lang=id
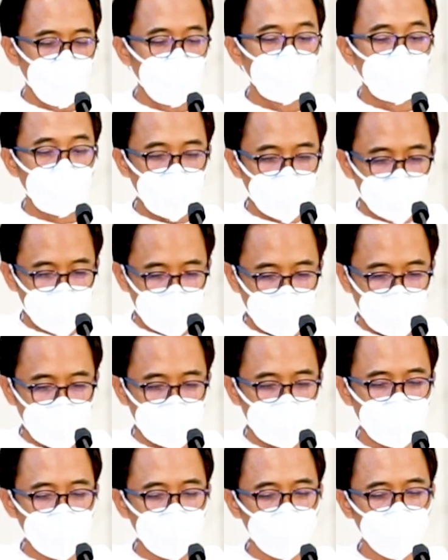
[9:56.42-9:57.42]
Terus
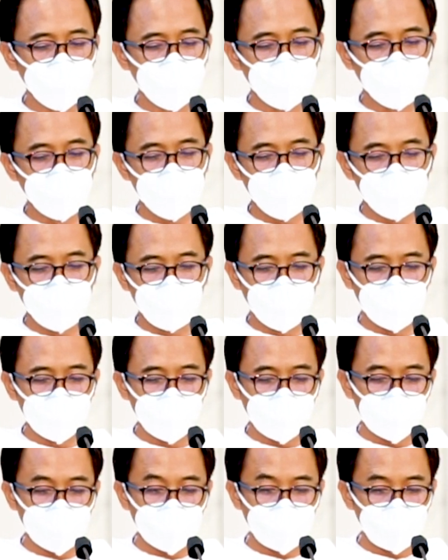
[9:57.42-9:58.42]
terang saja,
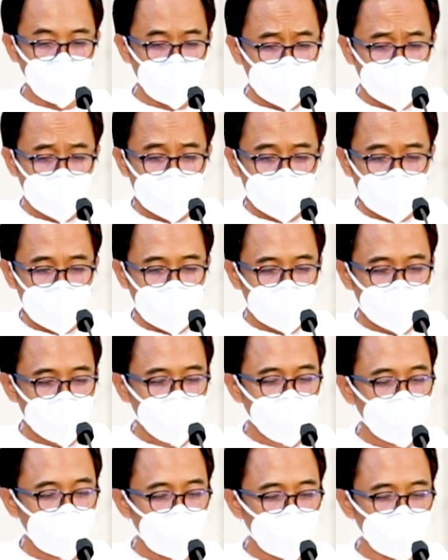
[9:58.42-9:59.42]
mengenali
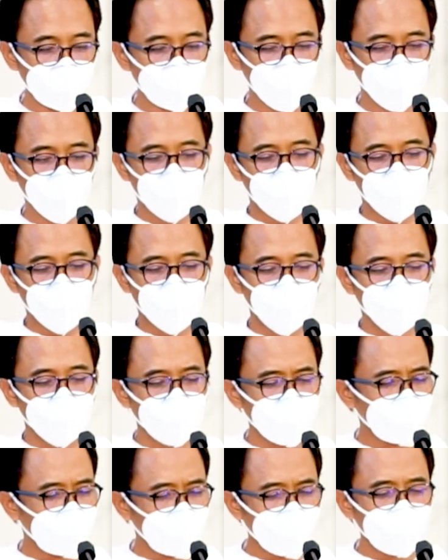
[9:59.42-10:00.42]
Yesus
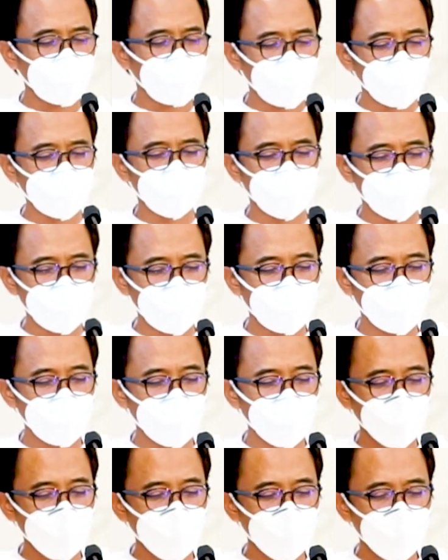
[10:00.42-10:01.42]
sering terasa
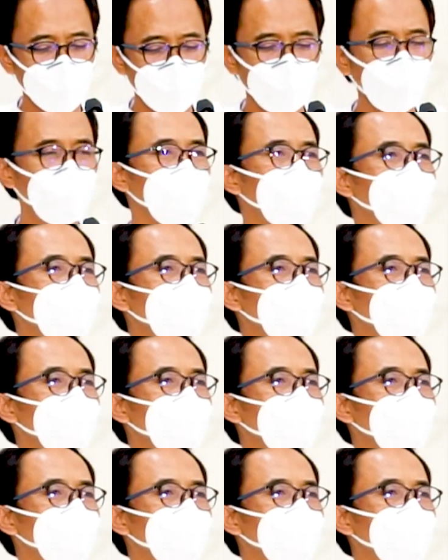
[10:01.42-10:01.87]
lebih